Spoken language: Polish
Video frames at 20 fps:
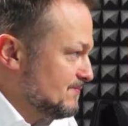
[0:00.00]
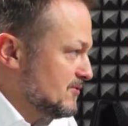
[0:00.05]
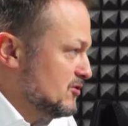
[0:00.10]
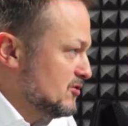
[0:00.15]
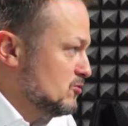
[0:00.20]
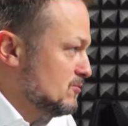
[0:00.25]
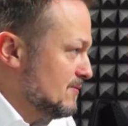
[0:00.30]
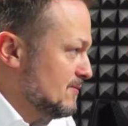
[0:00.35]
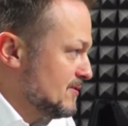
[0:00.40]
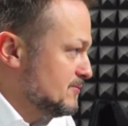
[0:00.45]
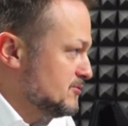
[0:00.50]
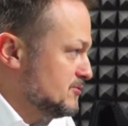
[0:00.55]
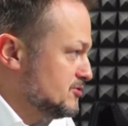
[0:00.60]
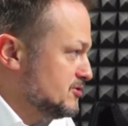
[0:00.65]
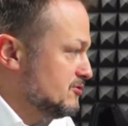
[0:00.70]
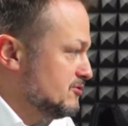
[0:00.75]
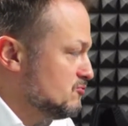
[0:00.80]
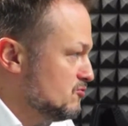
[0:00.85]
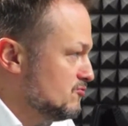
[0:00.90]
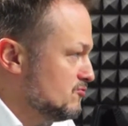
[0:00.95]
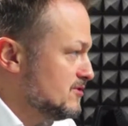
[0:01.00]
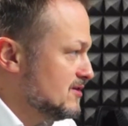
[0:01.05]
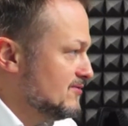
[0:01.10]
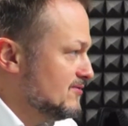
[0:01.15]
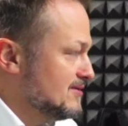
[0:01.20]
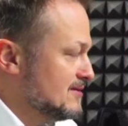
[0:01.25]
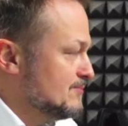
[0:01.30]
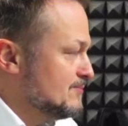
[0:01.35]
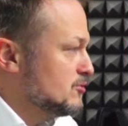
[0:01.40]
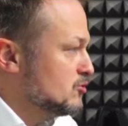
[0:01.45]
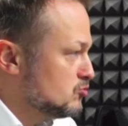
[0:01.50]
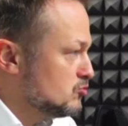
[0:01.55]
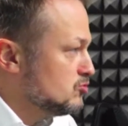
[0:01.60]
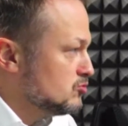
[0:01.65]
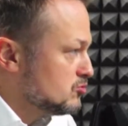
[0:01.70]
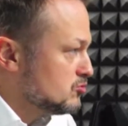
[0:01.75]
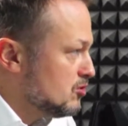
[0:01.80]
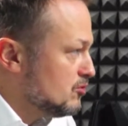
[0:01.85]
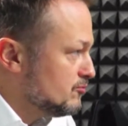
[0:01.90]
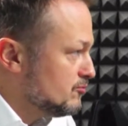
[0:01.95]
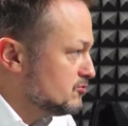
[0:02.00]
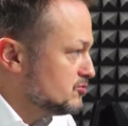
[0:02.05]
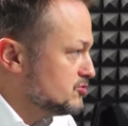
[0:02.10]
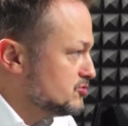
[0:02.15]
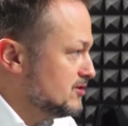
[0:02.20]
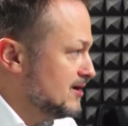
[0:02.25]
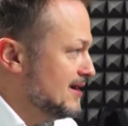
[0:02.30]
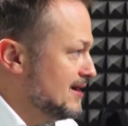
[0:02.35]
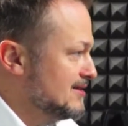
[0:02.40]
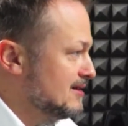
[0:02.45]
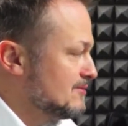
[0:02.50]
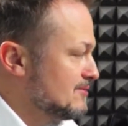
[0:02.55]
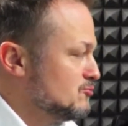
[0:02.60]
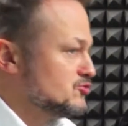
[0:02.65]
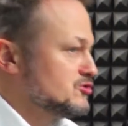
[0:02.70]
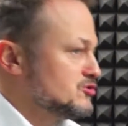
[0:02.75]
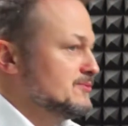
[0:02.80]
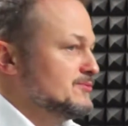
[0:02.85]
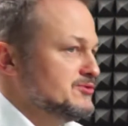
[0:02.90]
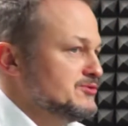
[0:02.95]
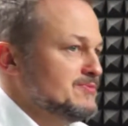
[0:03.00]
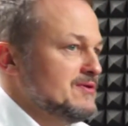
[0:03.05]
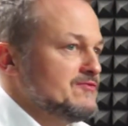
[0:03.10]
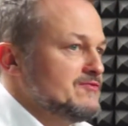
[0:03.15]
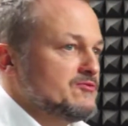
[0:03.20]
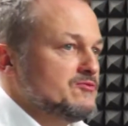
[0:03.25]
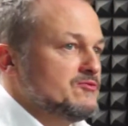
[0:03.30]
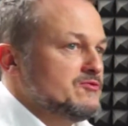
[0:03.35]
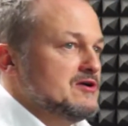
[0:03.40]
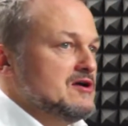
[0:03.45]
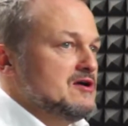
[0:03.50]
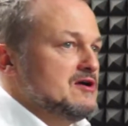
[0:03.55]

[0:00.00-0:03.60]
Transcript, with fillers: I tu mam na myśli głównie wiedzę produktową, czyli ja jednak muszę być pewną